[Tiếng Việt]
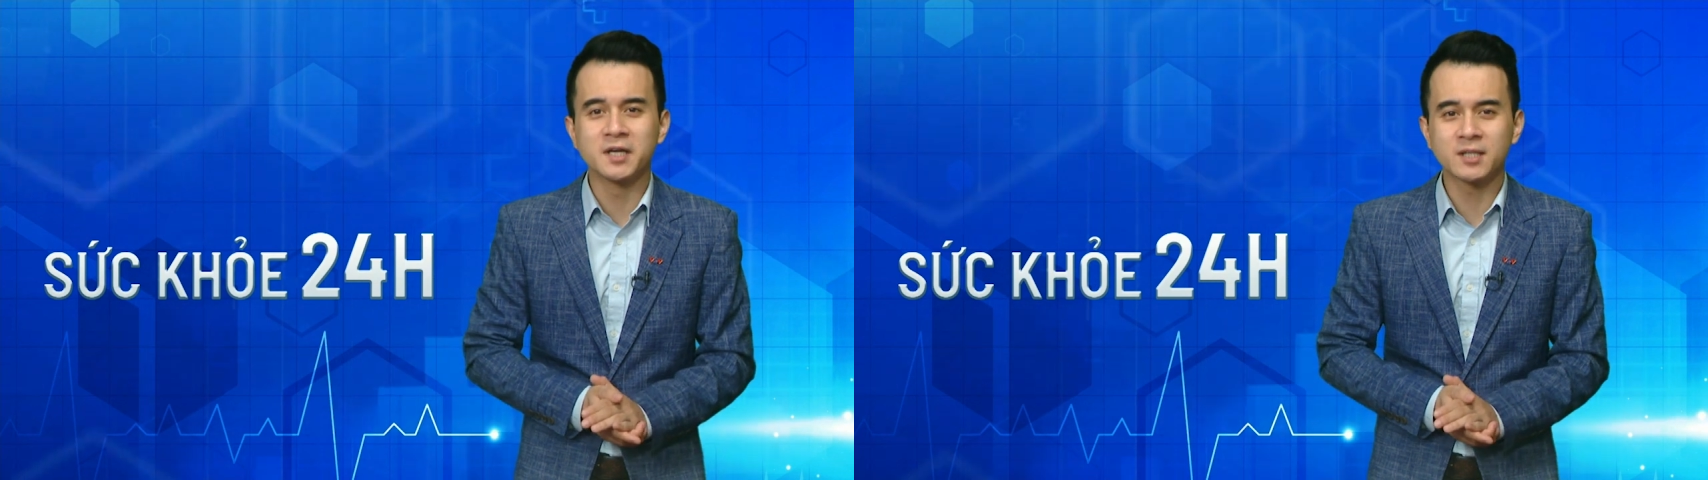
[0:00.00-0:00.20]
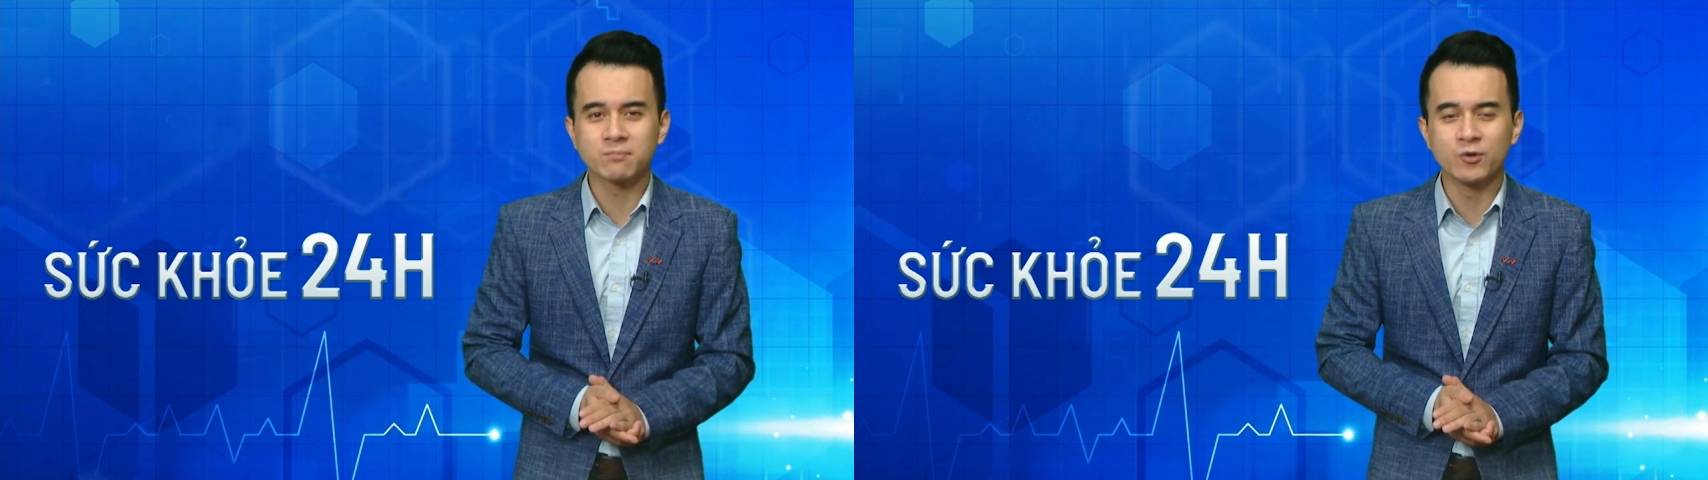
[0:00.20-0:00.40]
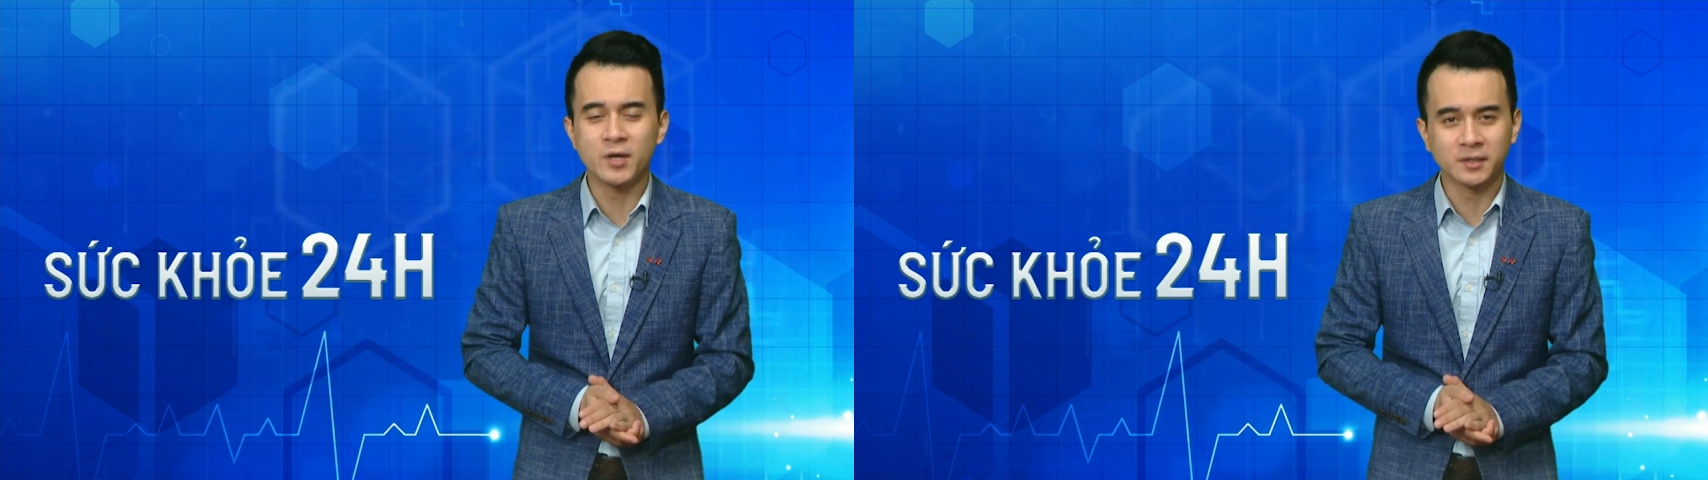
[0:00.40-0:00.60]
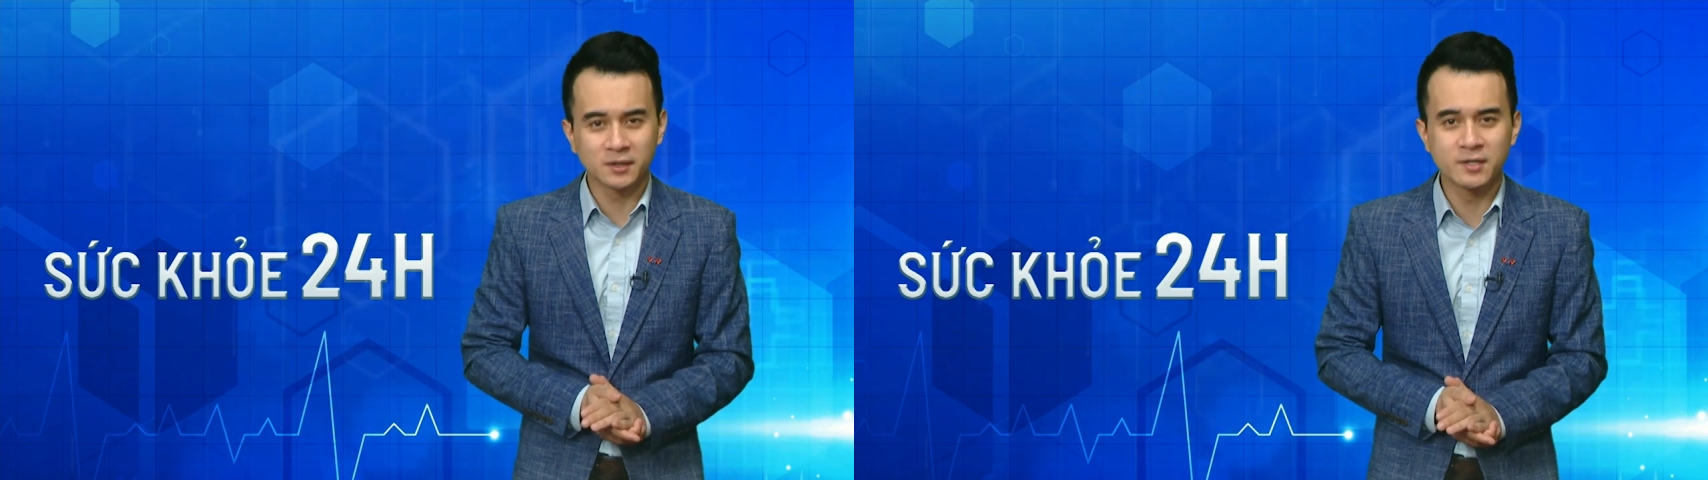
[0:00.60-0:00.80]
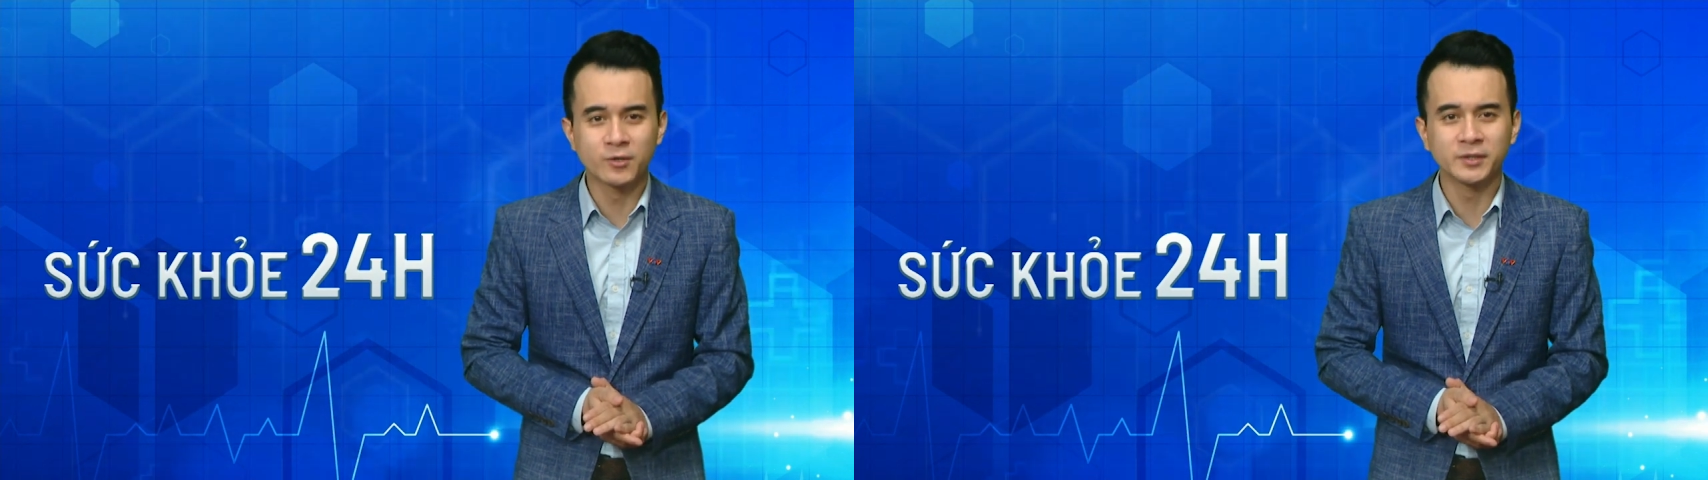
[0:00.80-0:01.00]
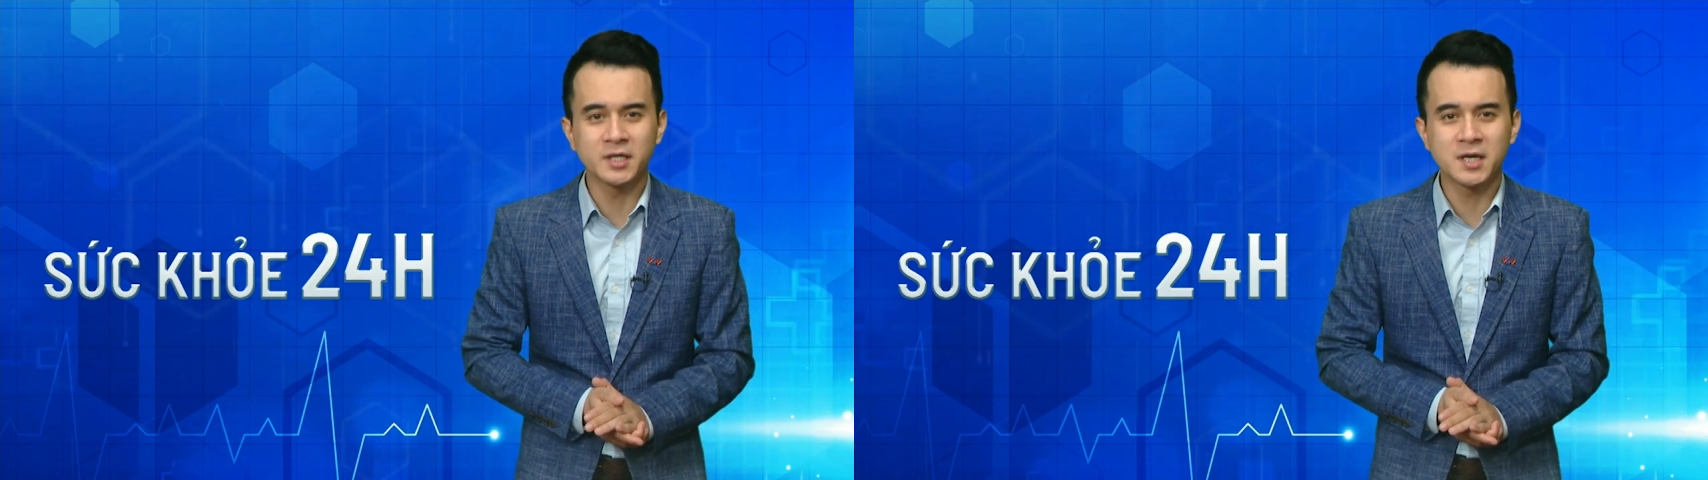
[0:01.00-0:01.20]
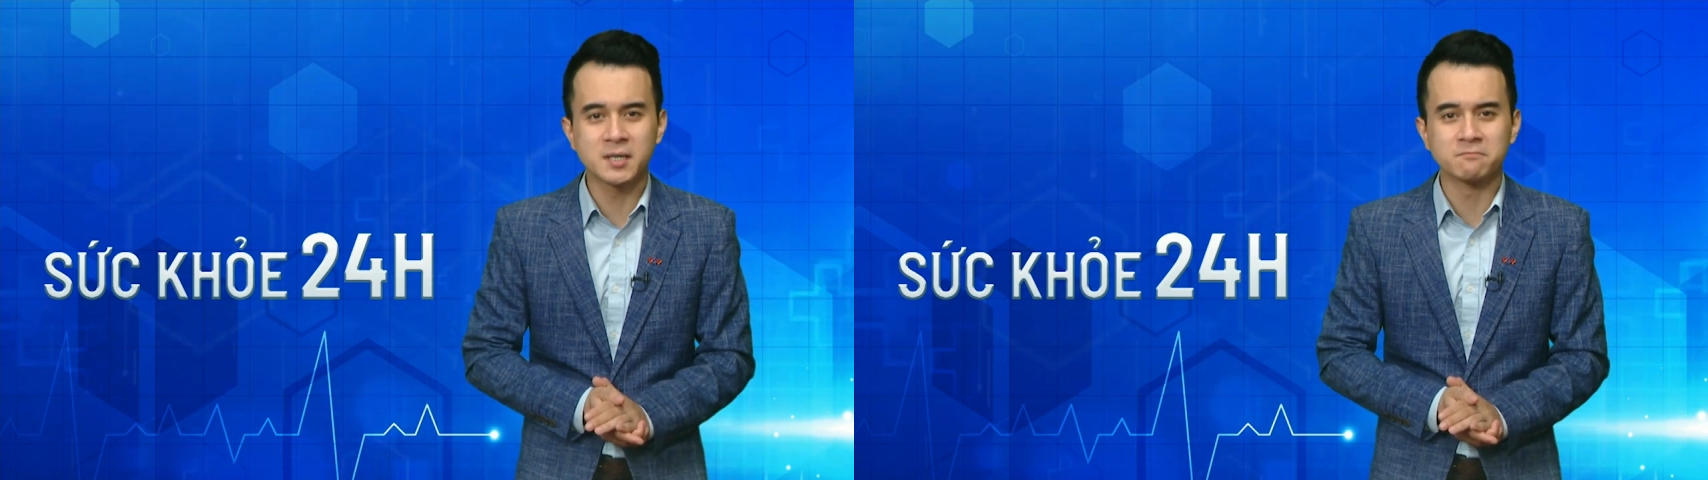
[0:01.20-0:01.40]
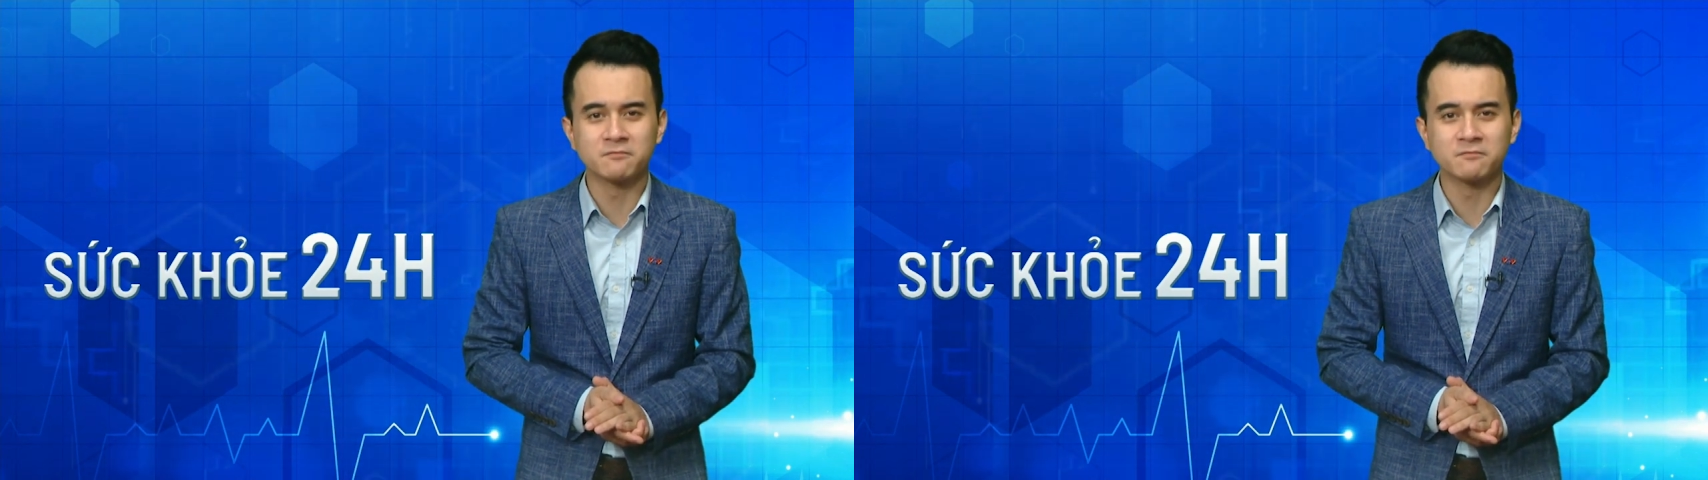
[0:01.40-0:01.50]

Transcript: tập luyện tương đối thích hợp